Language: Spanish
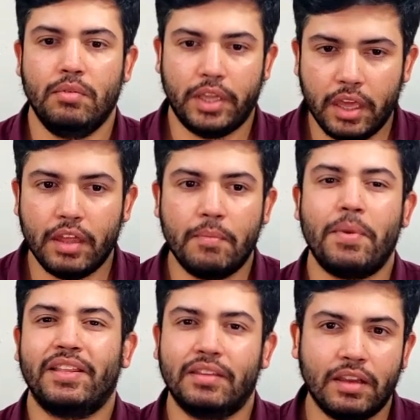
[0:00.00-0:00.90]
Quedan
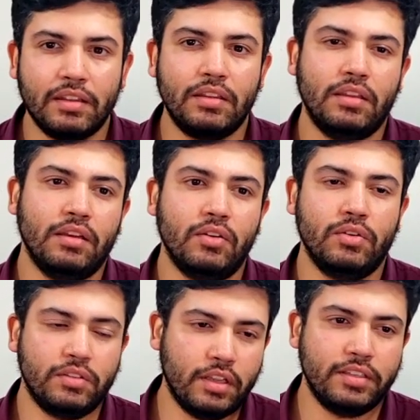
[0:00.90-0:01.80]
bastante o
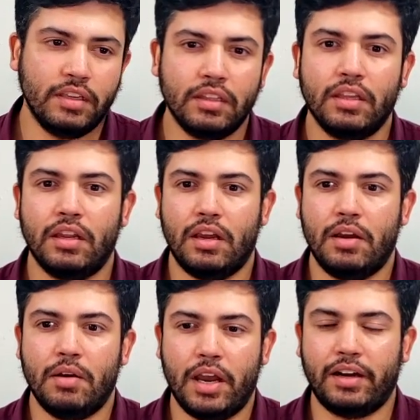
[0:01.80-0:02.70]
se siente
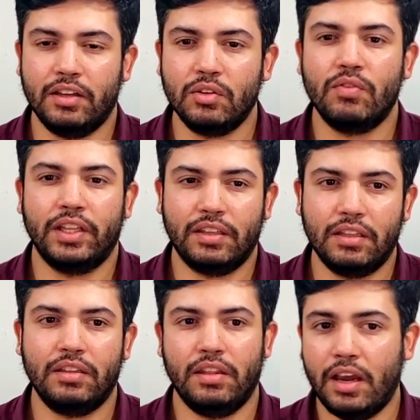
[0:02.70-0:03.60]
a, rato
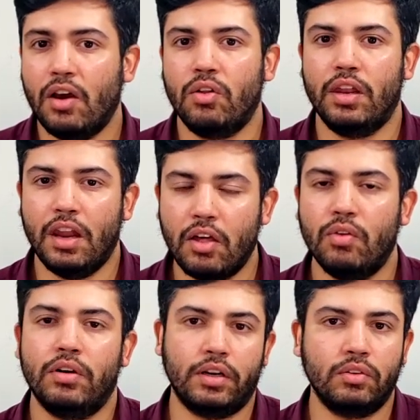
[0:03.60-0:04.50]
bastante dejado de lado
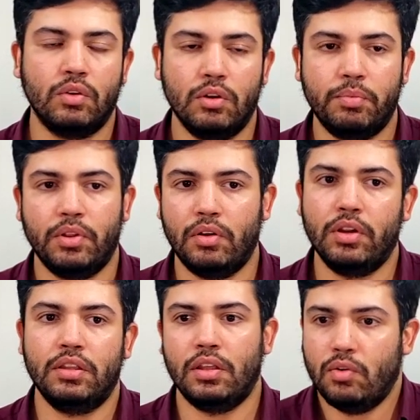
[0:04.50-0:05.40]
el resto de los
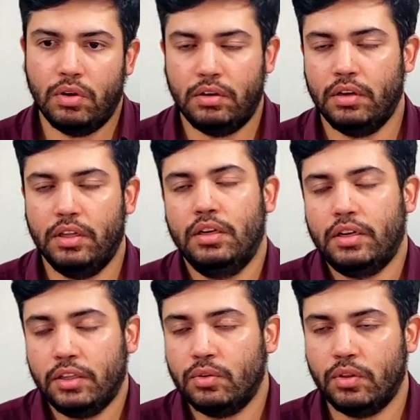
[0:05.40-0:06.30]
protagonistas o el,
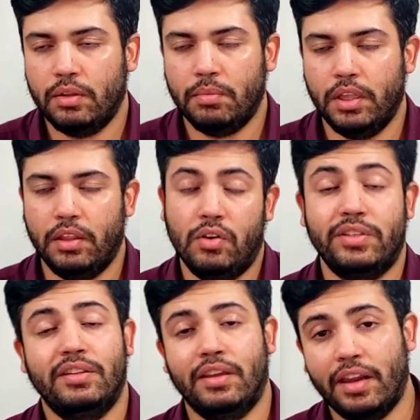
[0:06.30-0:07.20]
resto de, los
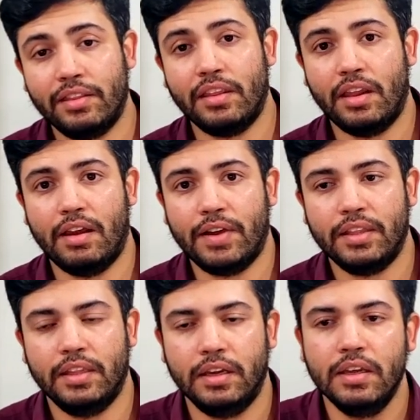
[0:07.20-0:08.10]
integrantes de la
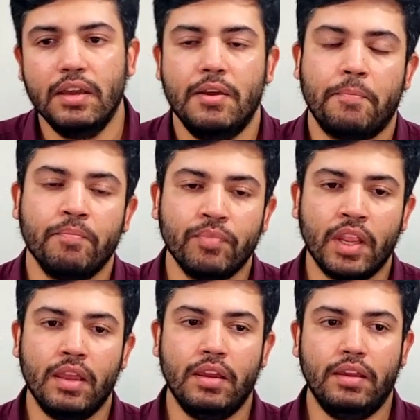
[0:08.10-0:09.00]
banda,
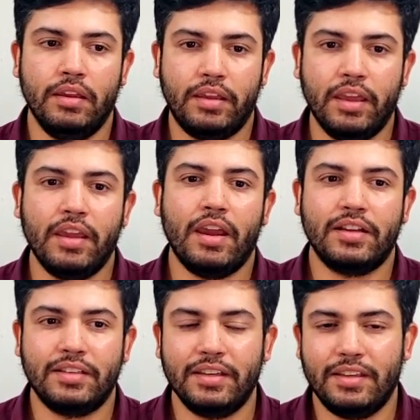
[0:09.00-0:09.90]
que
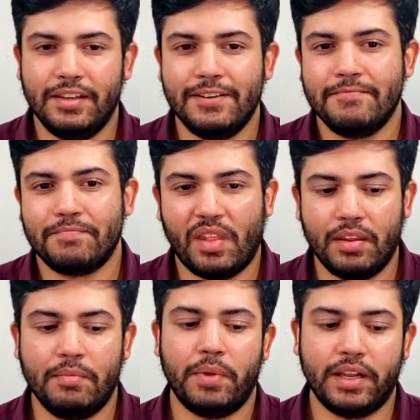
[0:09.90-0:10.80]
hace que
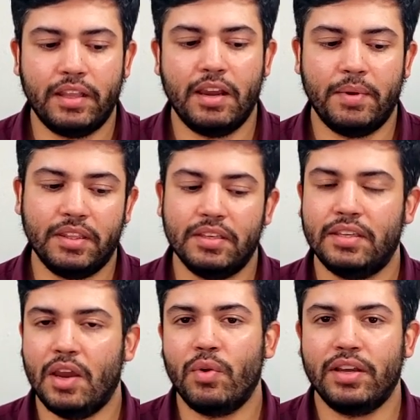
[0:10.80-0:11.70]
prácticamente
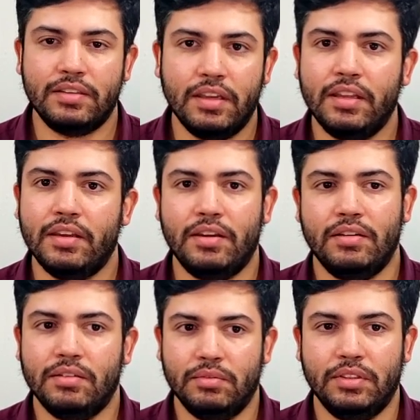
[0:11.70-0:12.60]
sea una serie
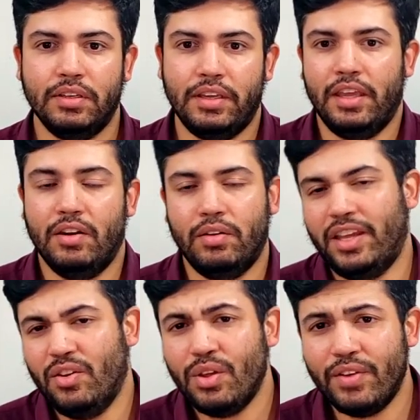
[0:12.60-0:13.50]
que, que,
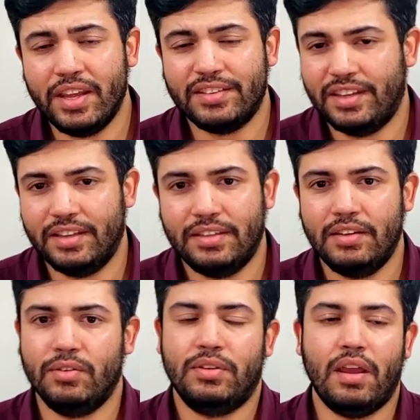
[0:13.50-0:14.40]
no debería ser así,
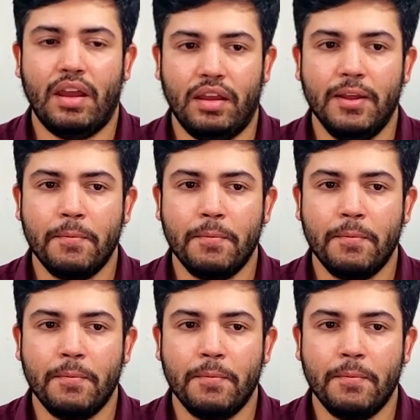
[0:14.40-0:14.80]
o sea,